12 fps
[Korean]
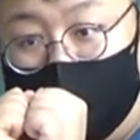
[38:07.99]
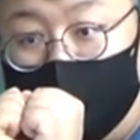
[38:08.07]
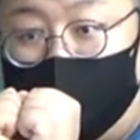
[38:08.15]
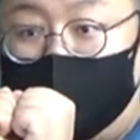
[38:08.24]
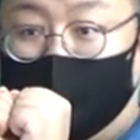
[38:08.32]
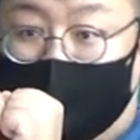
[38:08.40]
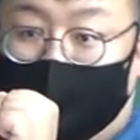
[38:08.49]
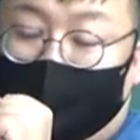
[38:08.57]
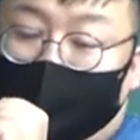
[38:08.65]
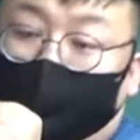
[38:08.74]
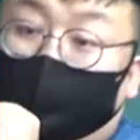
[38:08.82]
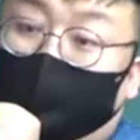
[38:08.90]
이것도 나이가
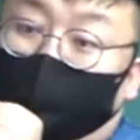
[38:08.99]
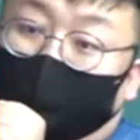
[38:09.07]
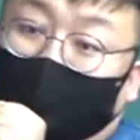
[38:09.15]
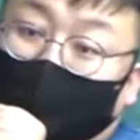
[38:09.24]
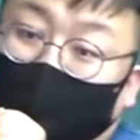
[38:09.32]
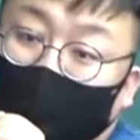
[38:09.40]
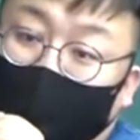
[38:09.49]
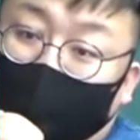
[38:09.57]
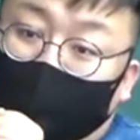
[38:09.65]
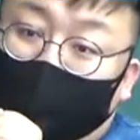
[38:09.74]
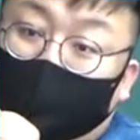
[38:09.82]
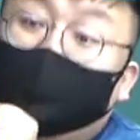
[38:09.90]
이제 90페스대에
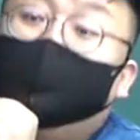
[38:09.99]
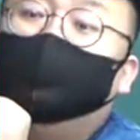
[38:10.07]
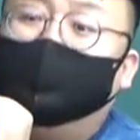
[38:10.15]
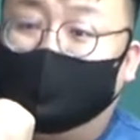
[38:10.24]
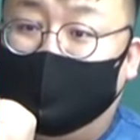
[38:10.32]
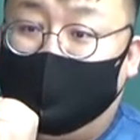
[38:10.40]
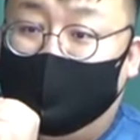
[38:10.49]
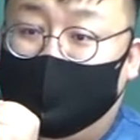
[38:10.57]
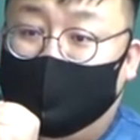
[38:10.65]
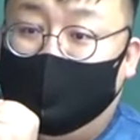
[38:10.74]
가면 근육이잖아.